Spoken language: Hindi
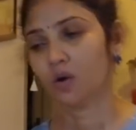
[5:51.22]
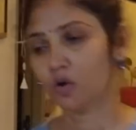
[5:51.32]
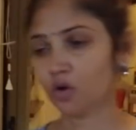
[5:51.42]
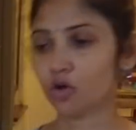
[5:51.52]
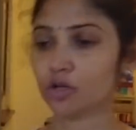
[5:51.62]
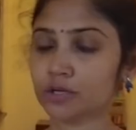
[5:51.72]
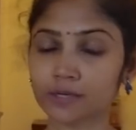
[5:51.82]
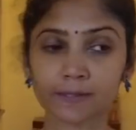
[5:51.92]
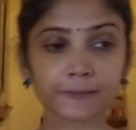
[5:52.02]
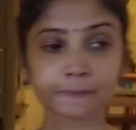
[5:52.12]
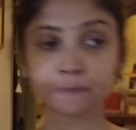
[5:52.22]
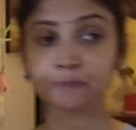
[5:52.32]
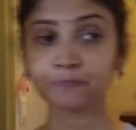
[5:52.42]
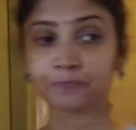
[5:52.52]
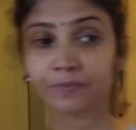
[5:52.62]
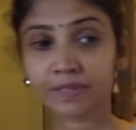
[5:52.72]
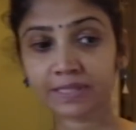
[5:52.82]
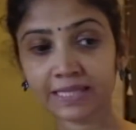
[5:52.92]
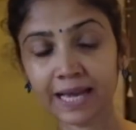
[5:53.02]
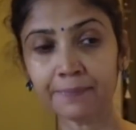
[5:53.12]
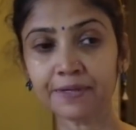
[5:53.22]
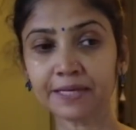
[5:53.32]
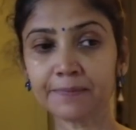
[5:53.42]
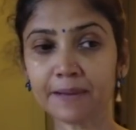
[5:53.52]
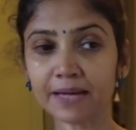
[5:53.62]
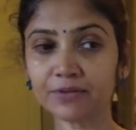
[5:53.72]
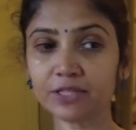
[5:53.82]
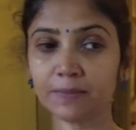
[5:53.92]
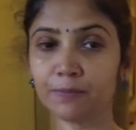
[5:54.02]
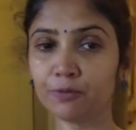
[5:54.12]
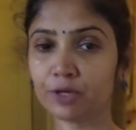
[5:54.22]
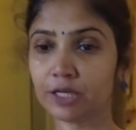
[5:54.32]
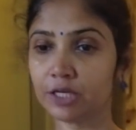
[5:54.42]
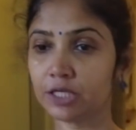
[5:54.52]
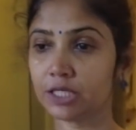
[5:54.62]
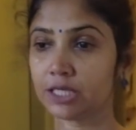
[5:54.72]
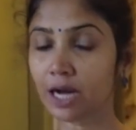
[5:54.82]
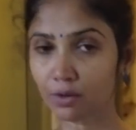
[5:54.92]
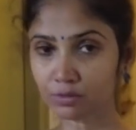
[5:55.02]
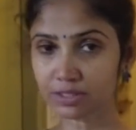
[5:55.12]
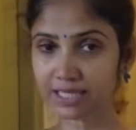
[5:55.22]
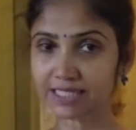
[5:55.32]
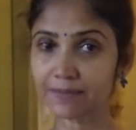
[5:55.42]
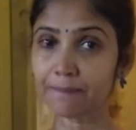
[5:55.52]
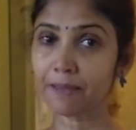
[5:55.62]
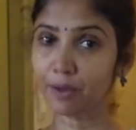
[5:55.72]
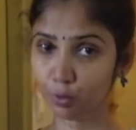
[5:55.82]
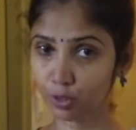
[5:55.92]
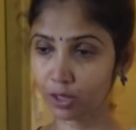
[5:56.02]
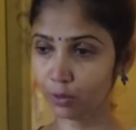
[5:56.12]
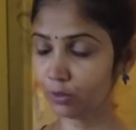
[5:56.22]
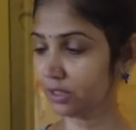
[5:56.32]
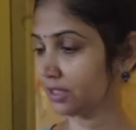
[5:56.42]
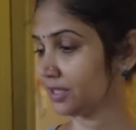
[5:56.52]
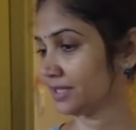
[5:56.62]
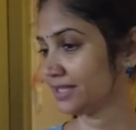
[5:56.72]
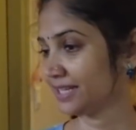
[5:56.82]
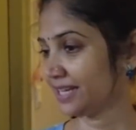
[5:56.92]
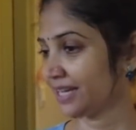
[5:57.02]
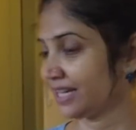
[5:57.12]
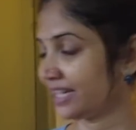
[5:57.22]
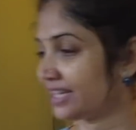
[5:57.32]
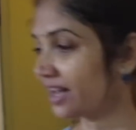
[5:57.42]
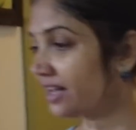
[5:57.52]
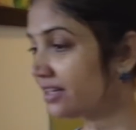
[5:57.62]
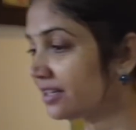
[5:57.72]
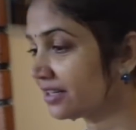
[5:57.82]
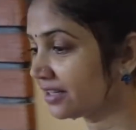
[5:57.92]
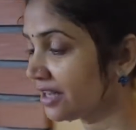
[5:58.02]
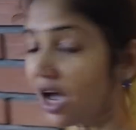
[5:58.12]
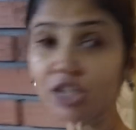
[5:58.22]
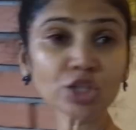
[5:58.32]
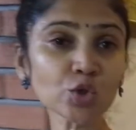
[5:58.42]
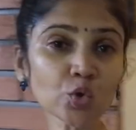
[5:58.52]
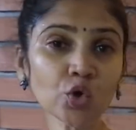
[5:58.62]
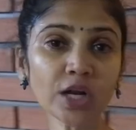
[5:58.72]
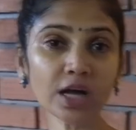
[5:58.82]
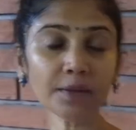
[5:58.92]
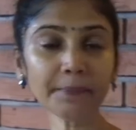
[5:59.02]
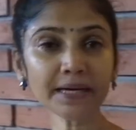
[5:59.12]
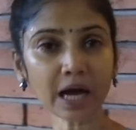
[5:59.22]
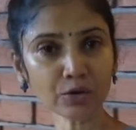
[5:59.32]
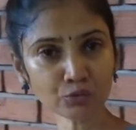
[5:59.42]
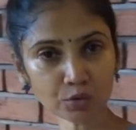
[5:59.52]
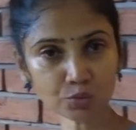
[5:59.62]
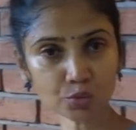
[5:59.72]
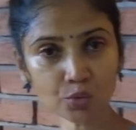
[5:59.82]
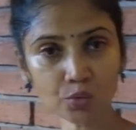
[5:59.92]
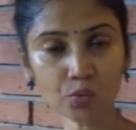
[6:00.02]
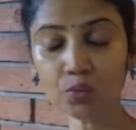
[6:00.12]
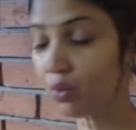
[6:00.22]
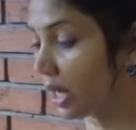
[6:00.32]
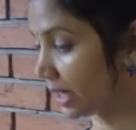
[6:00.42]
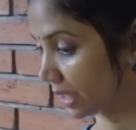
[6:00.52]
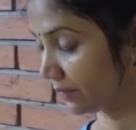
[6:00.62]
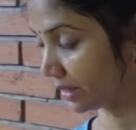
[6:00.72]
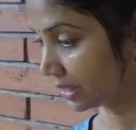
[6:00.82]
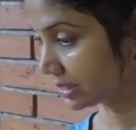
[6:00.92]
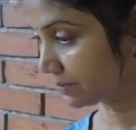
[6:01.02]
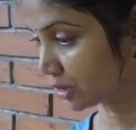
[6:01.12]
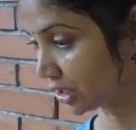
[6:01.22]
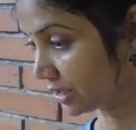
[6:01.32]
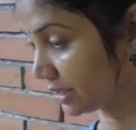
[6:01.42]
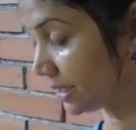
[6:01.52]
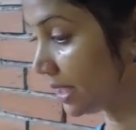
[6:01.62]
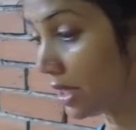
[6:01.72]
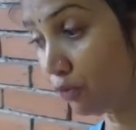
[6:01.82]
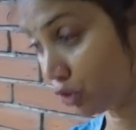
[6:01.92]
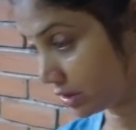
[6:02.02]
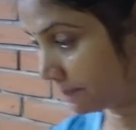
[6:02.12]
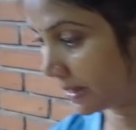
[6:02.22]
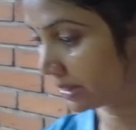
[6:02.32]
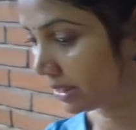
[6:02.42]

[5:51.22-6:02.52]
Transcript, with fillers: और कैमरे की बैटरी है पूरी डाउन जैसे मैं हूँ डाउन यार अच्छा सुनो ना मैं डाउन वाउन तो हूँ आँखें वाँखें सब चल रही है वो सब बात